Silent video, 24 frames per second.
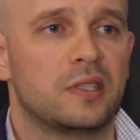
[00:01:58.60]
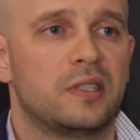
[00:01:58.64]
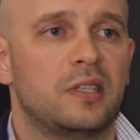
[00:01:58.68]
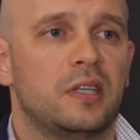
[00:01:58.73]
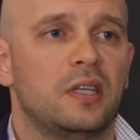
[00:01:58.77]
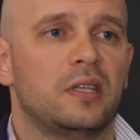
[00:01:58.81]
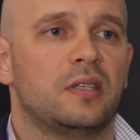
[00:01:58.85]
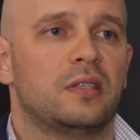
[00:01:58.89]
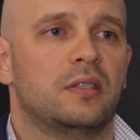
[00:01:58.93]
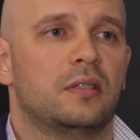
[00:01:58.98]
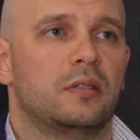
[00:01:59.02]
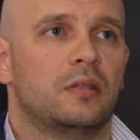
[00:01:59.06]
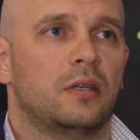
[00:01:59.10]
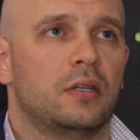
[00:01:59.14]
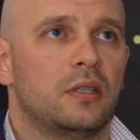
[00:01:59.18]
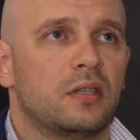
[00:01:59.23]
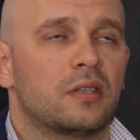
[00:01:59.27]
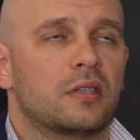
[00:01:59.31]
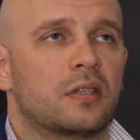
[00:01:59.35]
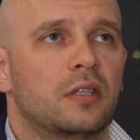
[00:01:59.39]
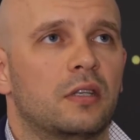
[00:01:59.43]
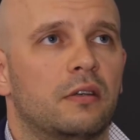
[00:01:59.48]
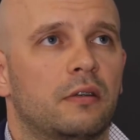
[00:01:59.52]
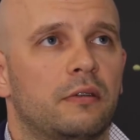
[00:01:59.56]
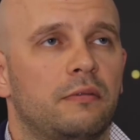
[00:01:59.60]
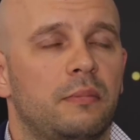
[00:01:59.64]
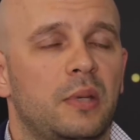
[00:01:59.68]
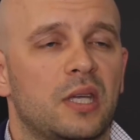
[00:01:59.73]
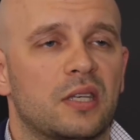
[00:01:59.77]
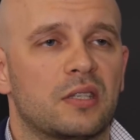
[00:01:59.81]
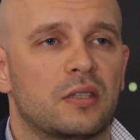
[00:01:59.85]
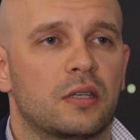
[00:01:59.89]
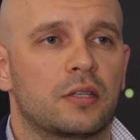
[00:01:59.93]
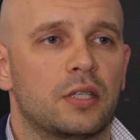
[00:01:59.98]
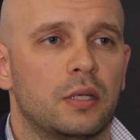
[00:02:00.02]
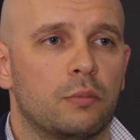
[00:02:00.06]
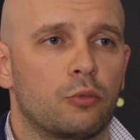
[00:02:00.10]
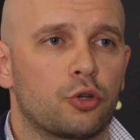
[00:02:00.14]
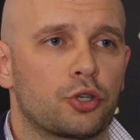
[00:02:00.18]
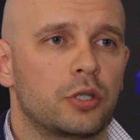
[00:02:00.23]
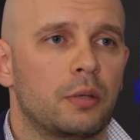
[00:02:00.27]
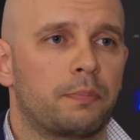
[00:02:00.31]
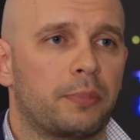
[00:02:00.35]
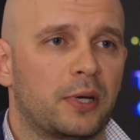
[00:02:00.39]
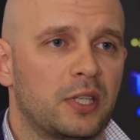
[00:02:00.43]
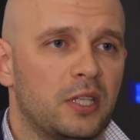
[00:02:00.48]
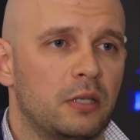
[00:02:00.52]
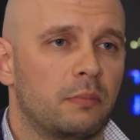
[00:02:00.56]
здесь это единственное место, где
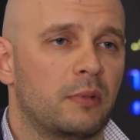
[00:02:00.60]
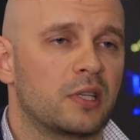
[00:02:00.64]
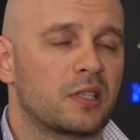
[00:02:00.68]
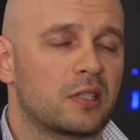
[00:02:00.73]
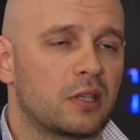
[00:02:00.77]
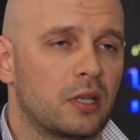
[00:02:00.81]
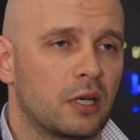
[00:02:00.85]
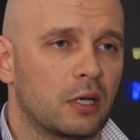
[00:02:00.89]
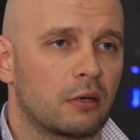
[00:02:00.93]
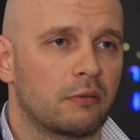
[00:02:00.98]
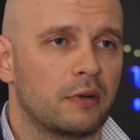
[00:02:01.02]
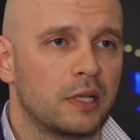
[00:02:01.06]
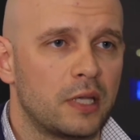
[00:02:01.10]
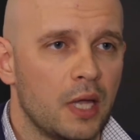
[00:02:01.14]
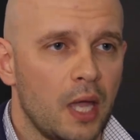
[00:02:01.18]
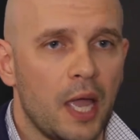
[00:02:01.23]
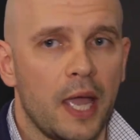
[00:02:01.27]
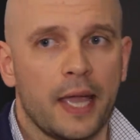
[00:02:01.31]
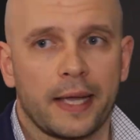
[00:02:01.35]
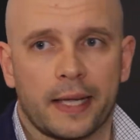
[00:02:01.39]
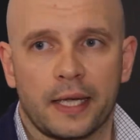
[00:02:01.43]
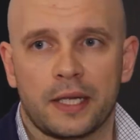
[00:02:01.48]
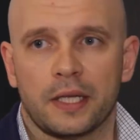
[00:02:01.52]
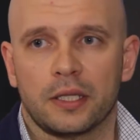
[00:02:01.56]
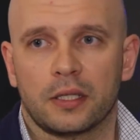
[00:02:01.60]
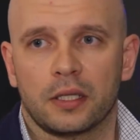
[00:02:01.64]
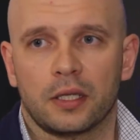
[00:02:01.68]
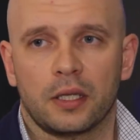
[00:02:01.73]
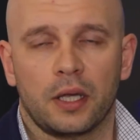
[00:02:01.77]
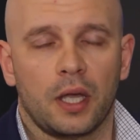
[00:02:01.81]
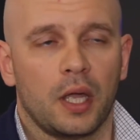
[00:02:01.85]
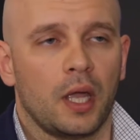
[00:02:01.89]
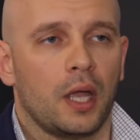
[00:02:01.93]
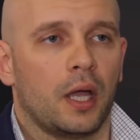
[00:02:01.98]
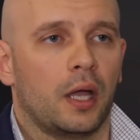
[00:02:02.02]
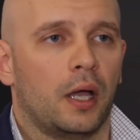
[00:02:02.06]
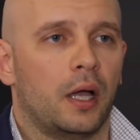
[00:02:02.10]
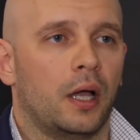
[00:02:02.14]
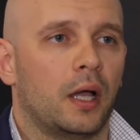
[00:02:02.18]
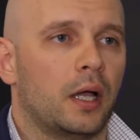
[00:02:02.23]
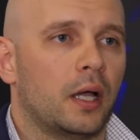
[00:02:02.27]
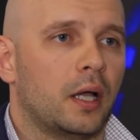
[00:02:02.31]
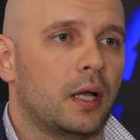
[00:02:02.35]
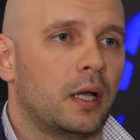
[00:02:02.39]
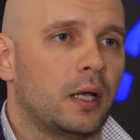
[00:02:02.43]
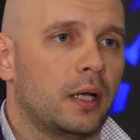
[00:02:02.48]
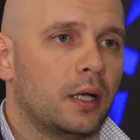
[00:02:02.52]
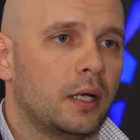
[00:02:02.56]
можно продемонстрировать какие-то
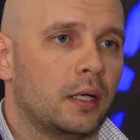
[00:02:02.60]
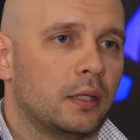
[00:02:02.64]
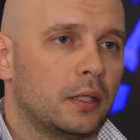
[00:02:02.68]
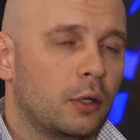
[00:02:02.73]
э,